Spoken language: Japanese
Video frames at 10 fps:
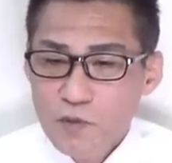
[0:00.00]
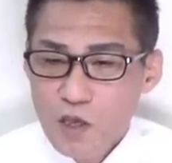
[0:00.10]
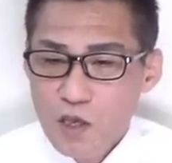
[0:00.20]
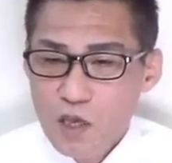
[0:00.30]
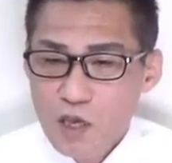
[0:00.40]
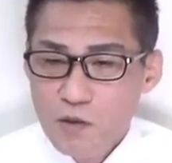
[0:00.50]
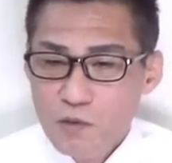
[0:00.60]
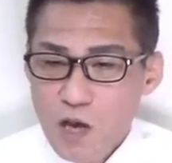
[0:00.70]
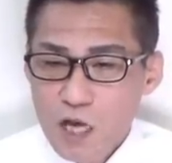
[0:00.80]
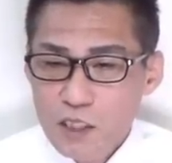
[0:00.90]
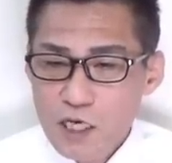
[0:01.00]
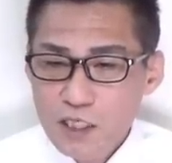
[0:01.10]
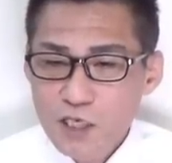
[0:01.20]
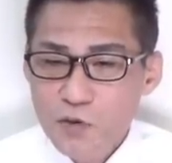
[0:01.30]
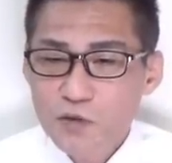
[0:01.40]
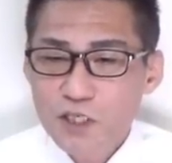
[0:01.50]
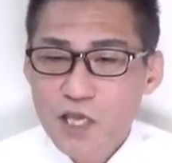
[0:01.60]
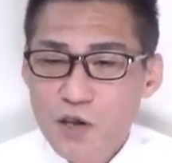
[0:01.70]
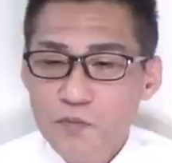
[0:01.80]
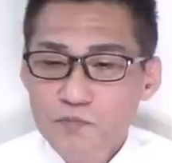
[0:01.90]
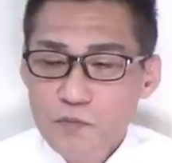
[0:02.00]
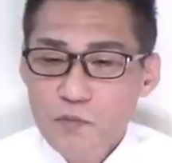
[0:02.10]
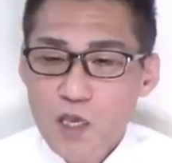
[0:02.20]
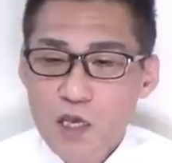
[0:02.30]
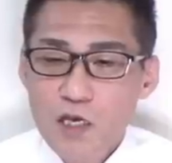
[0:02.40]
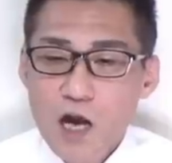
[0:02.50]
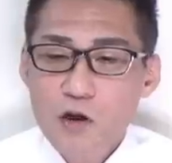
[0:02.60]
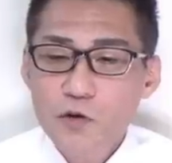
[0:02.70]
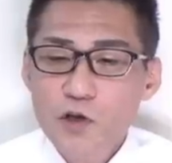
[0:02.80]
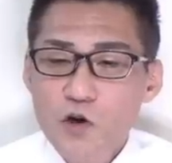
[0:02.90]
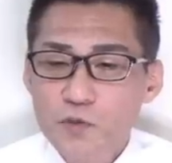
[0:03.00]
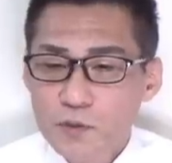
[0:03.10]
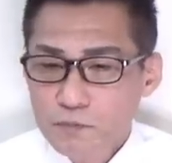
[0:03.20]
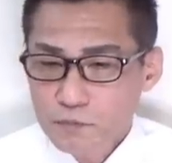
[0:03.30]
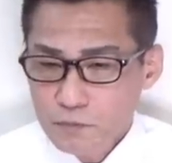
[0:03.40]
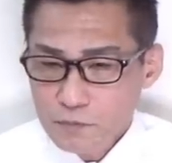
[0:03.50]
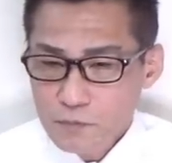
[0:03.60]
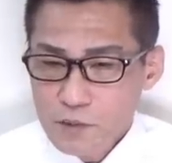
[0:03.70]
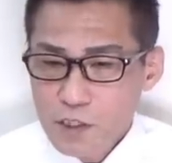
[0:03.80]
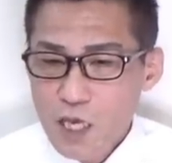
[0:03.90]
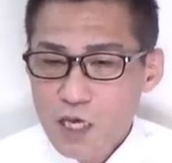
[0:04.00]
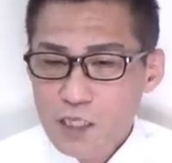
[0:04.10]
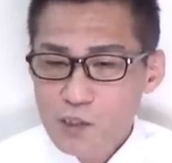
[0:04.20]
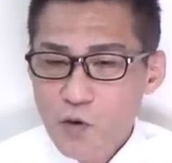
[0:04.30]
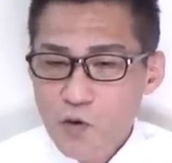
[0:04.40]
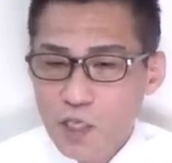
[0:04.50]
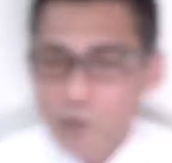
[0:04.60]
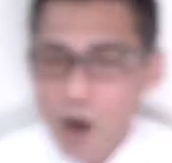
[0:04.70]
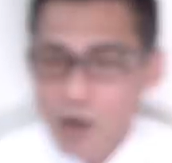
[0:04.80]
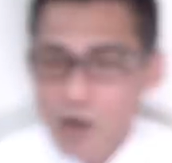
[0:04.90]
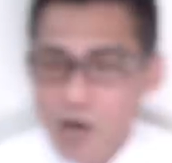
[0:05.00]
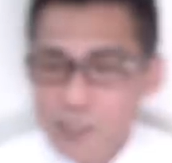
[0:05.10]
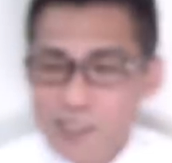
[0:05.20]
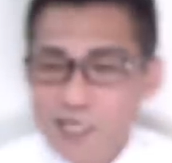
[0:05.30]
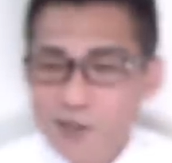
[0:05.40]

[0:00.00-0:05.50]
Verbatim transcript: えー、新しいお家だよ。えー、囲い込む。生活保護費は預